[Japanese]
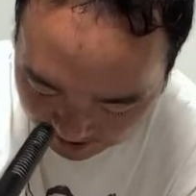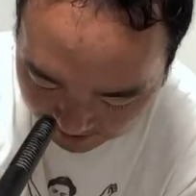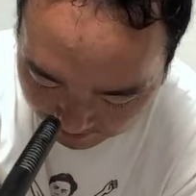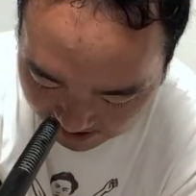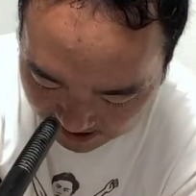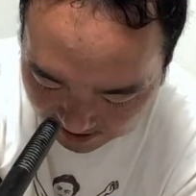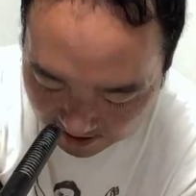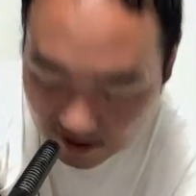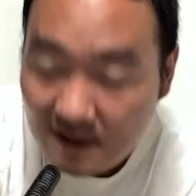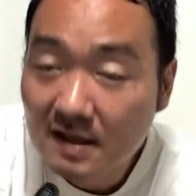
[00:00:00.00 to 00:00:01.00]
てますが
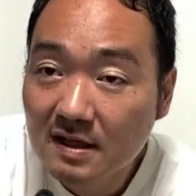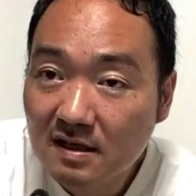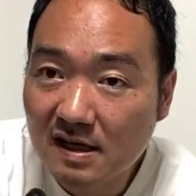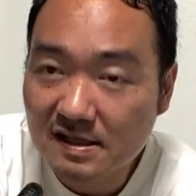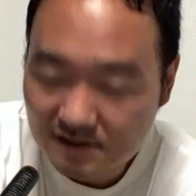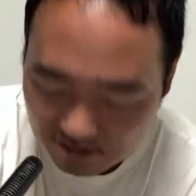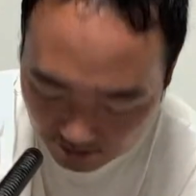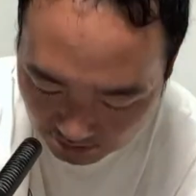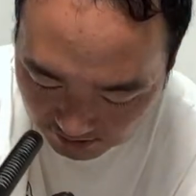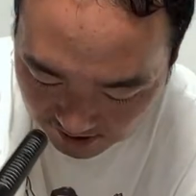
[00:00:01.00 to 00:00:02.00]
会長の
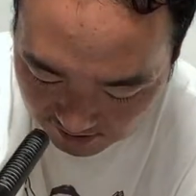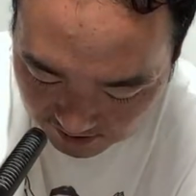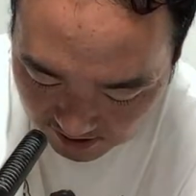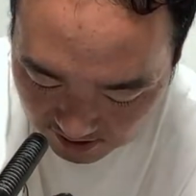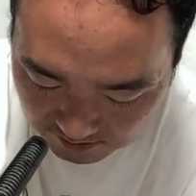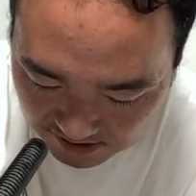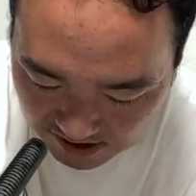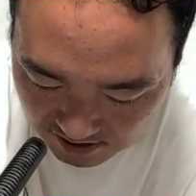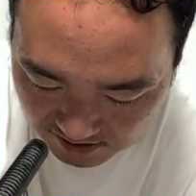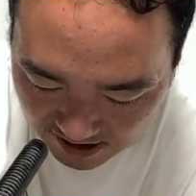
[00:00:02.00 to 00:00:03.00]
堀内光
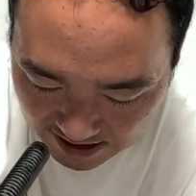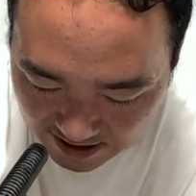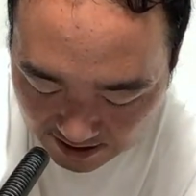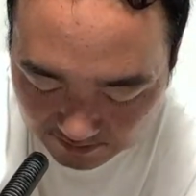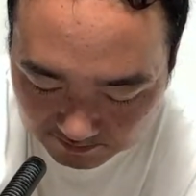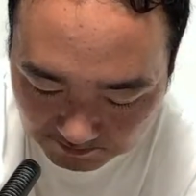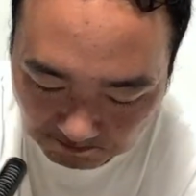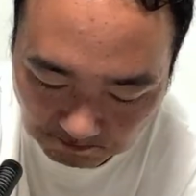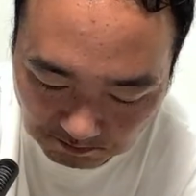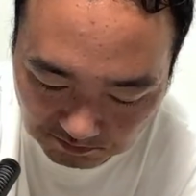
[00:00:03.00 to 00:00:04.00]
雄さんが
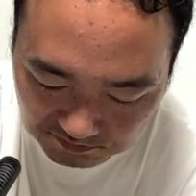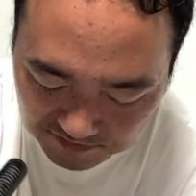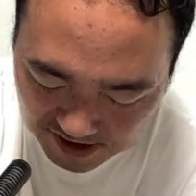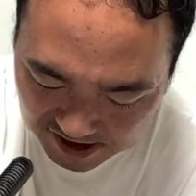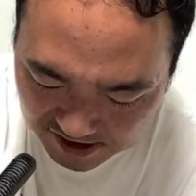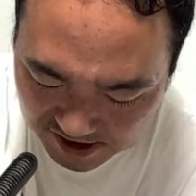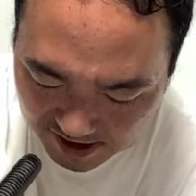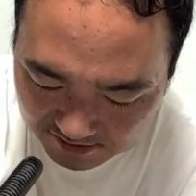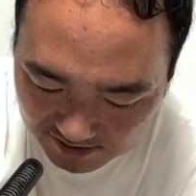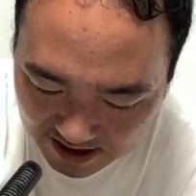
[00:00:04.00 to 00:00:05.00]
人事
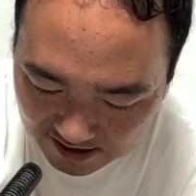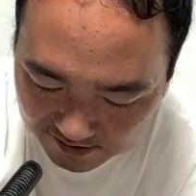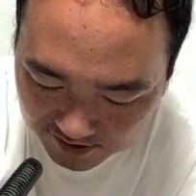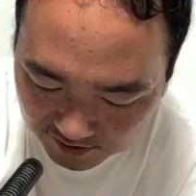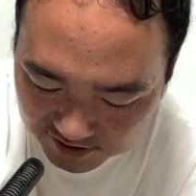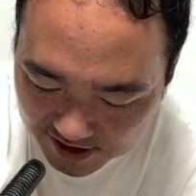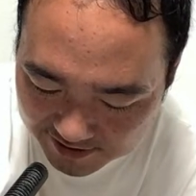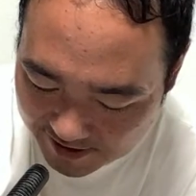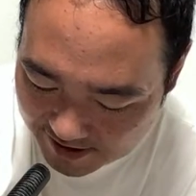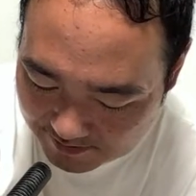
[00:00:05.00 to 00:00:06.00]
権は総裁
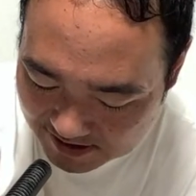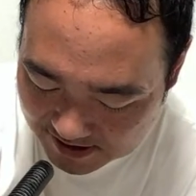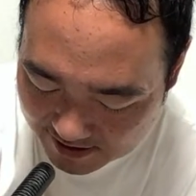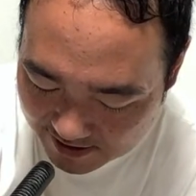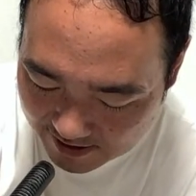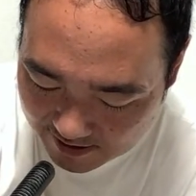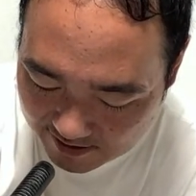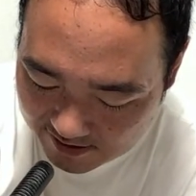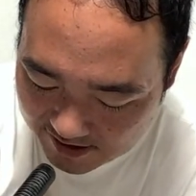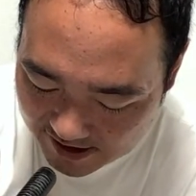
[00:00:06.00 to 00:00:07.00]
にありますが
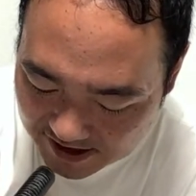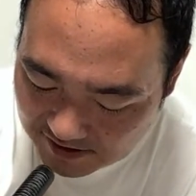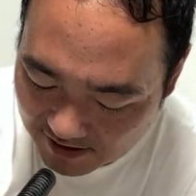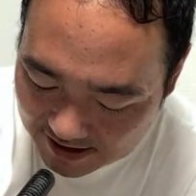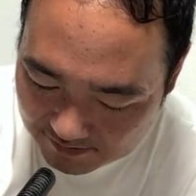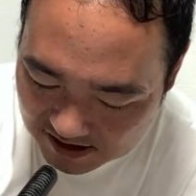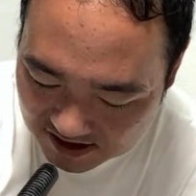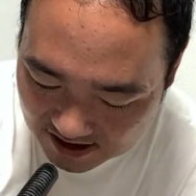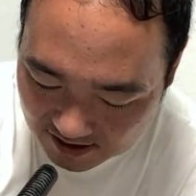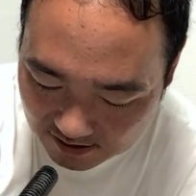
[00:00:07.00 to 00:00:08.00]
意義はあります
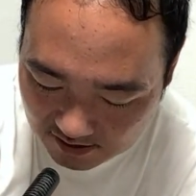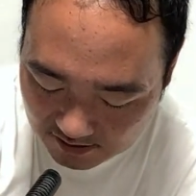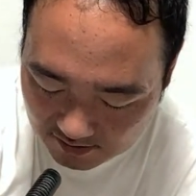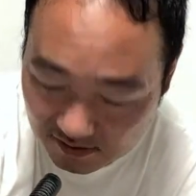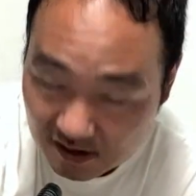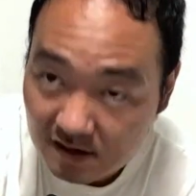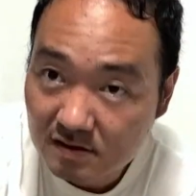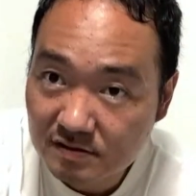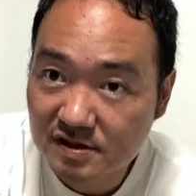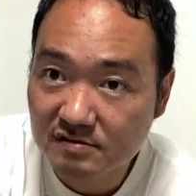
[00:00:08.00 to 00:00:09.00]
か
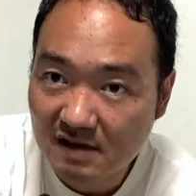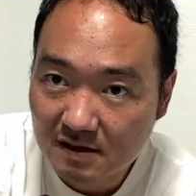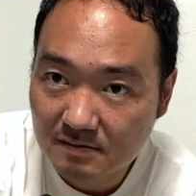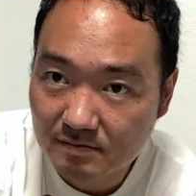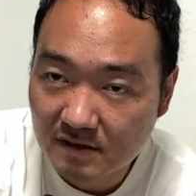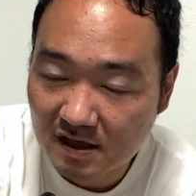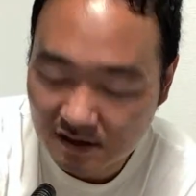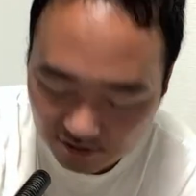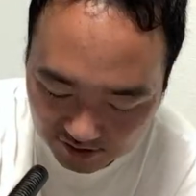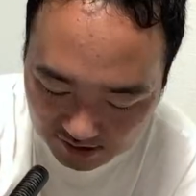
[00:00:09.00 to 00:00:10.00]
普通は、えー、
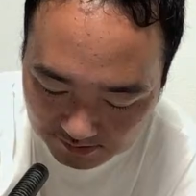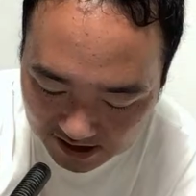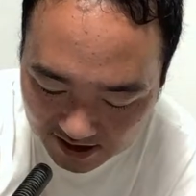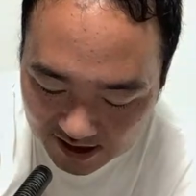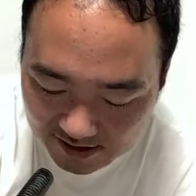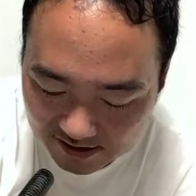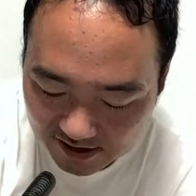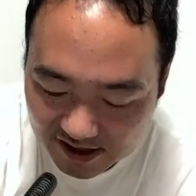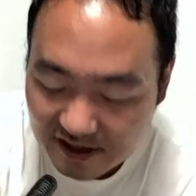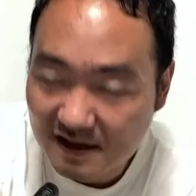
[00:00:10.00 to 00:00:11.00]
というかみんな
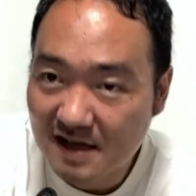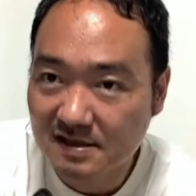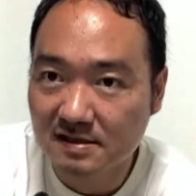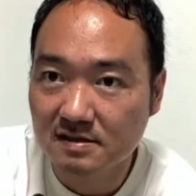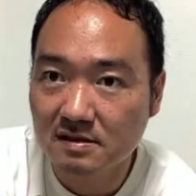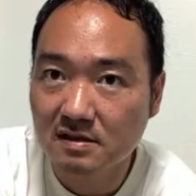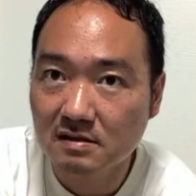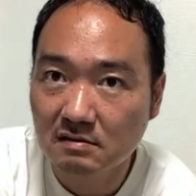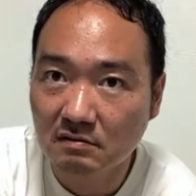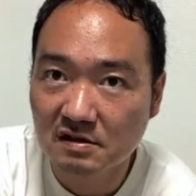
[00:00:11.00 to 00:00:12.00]
意義なし
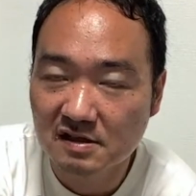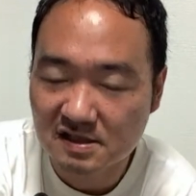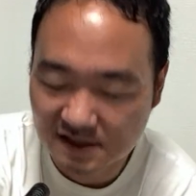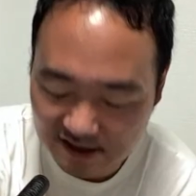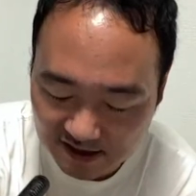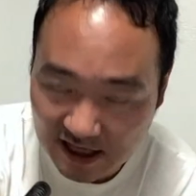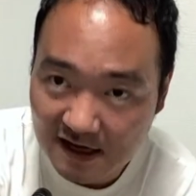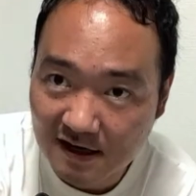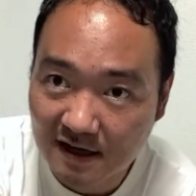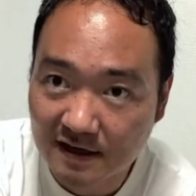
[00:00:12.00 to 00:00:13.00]
これで3
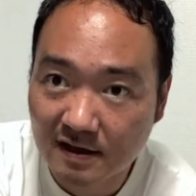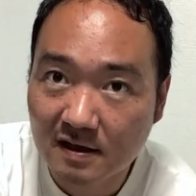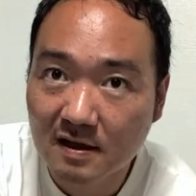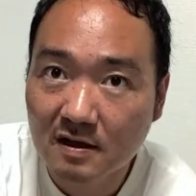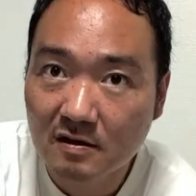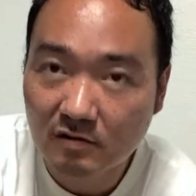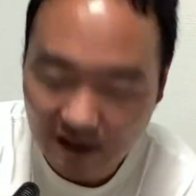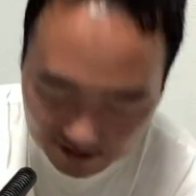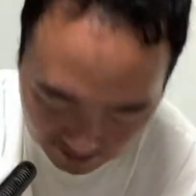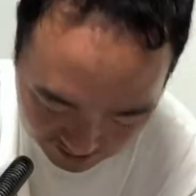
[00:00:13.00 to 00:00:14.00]
回終
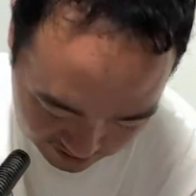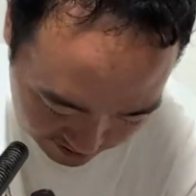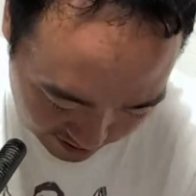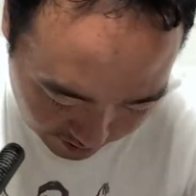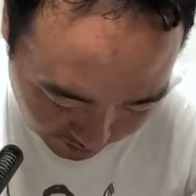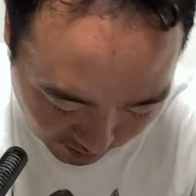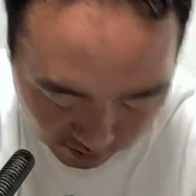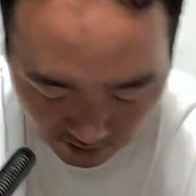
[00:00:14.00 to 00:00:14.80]
わるんですけども